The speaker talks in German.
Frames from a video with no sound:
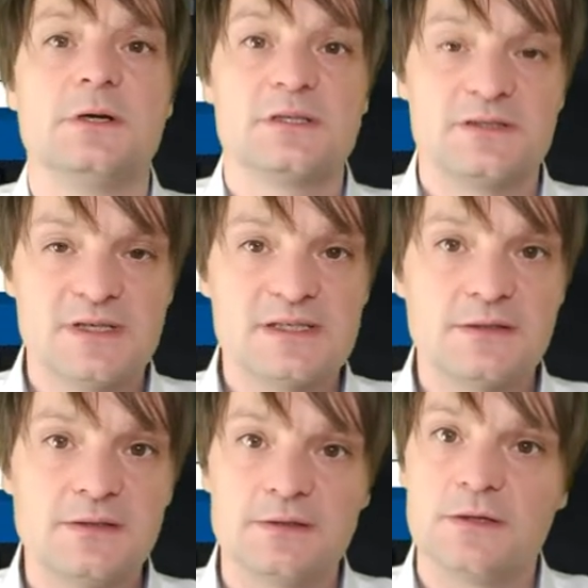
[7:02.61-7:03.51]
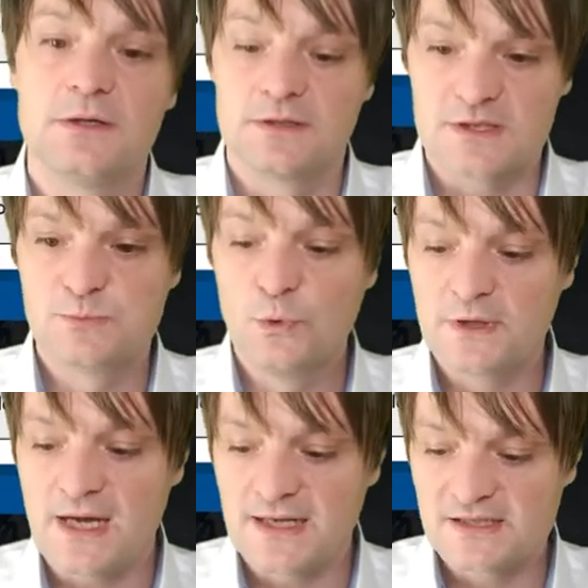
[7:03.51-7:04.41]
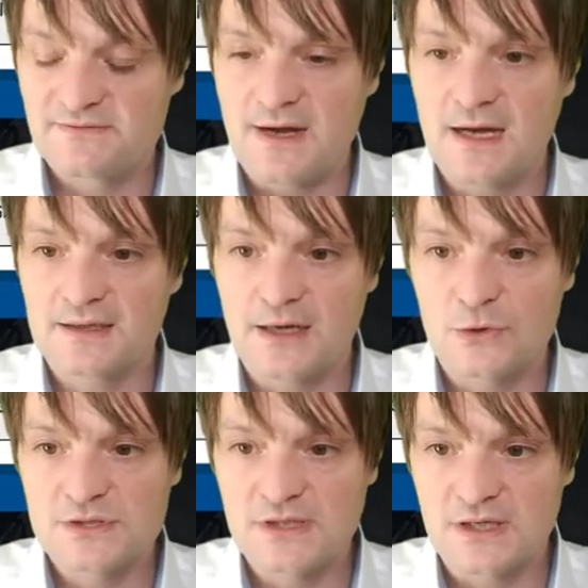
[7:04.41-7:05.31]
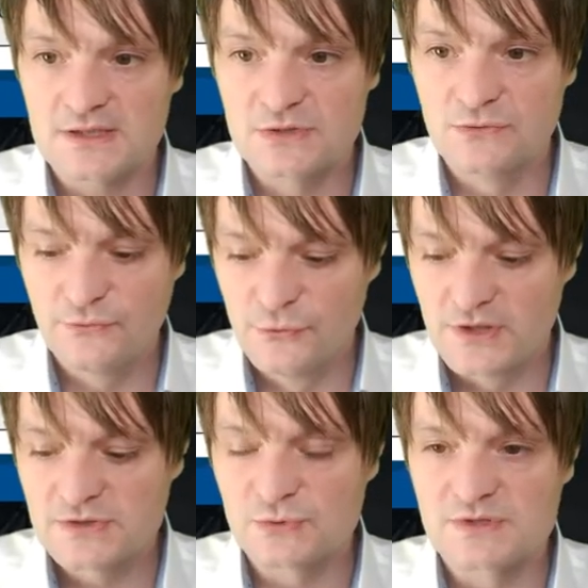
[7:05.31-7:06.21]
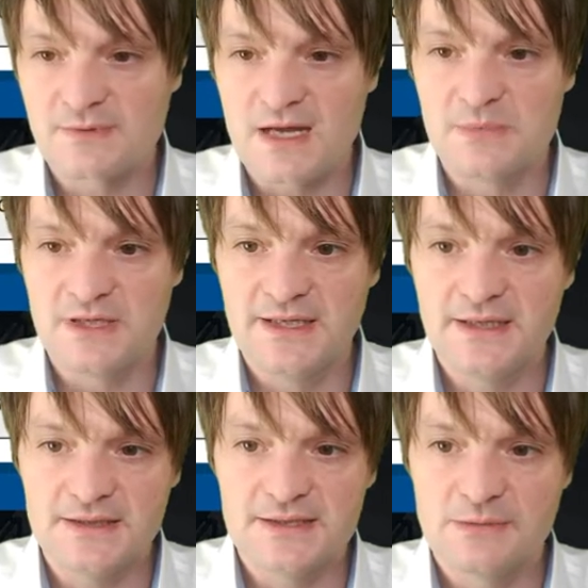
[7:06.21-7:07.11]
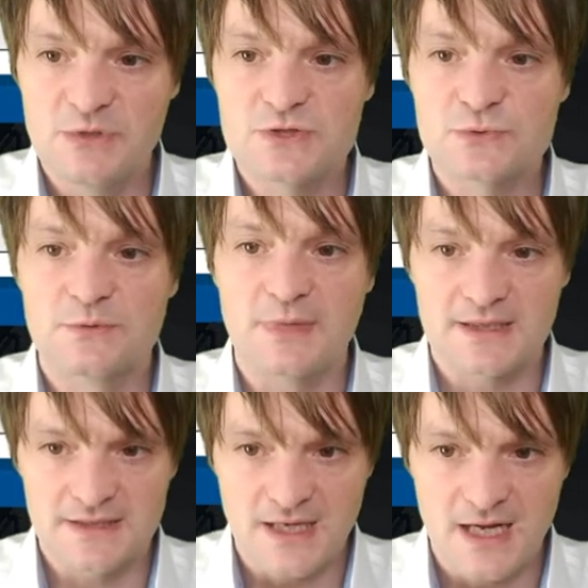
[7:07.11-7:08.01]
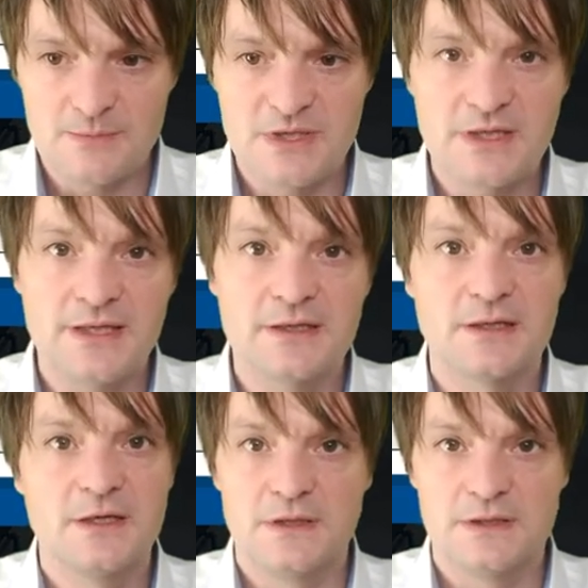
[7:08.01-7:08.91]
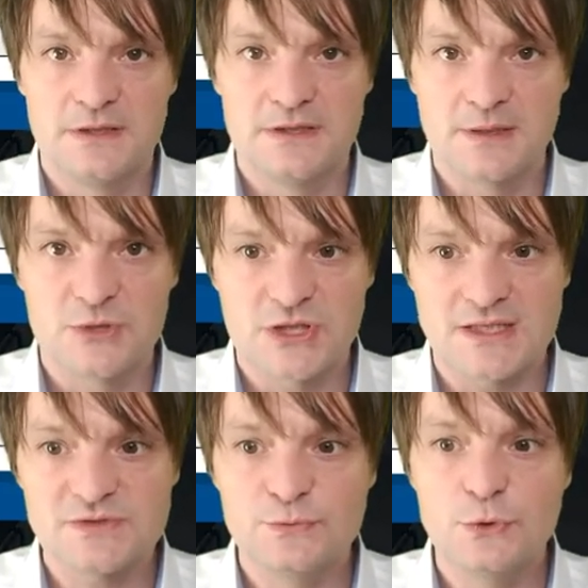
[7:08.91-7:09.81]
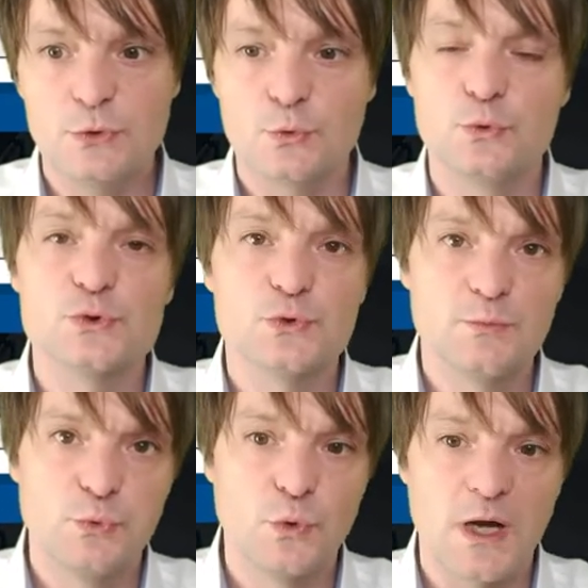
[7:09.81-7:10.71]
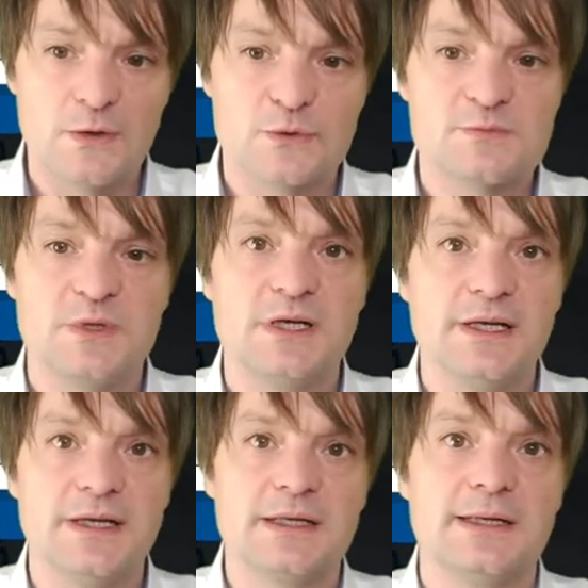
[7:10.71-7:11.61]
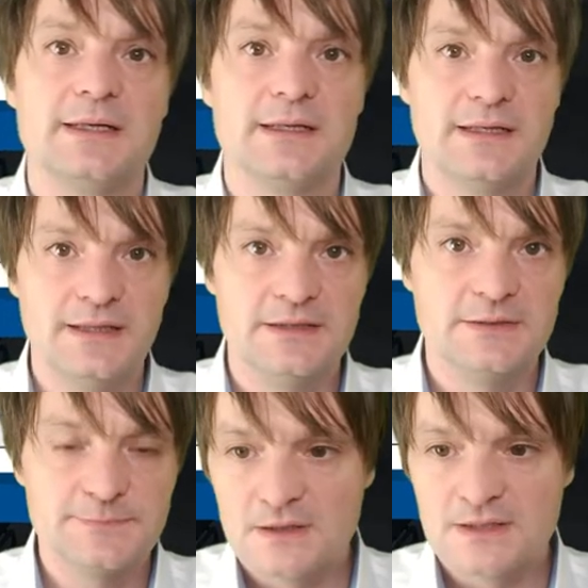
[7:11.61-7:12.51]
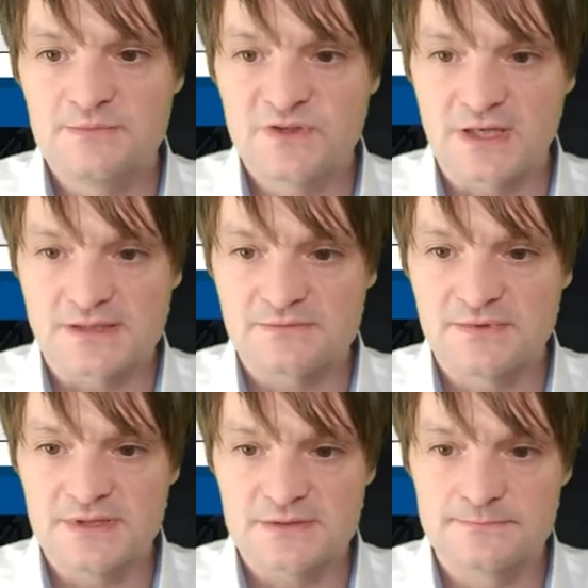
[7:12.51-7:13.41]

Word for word: Sie wissen, das Buchen eines Warenausgangs führt zu zwei Belegen, nämlich zu einem Materialbeleg in der Bestandsführung und zu einem Buchhaltungsbeleg in dem Finanzwesen.